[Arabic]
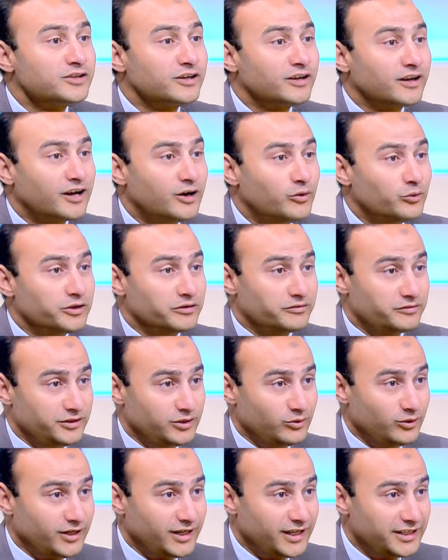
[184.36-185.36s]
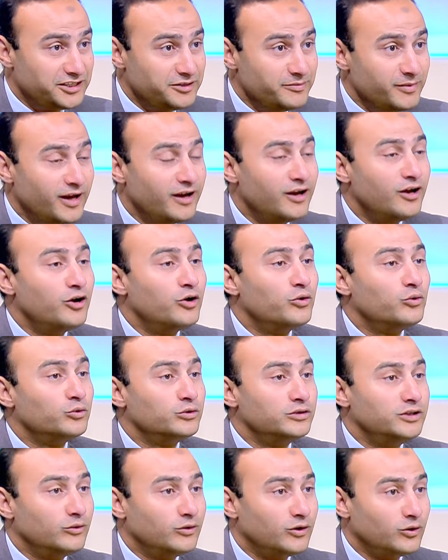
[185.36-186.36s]
القوية في الدولة القديمة
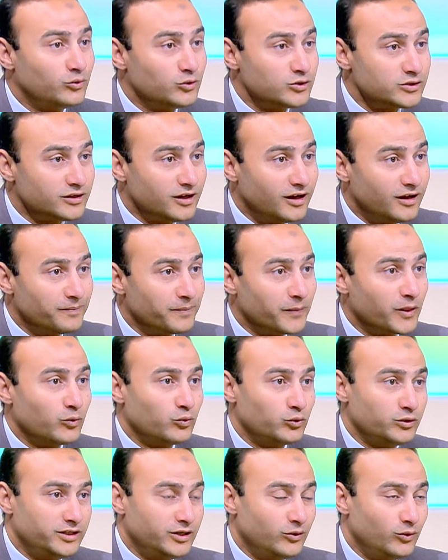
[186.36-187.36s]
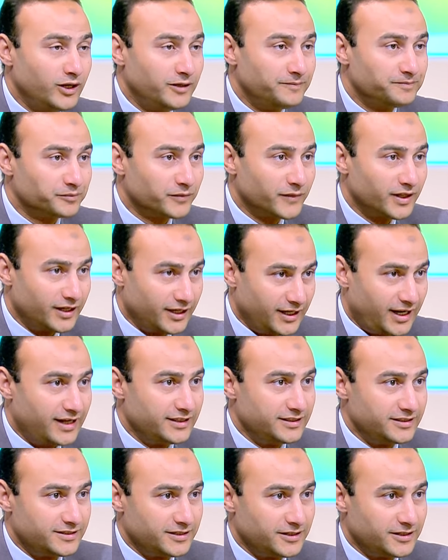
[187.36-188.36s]
والدولة الوسطى والدولة الحديثة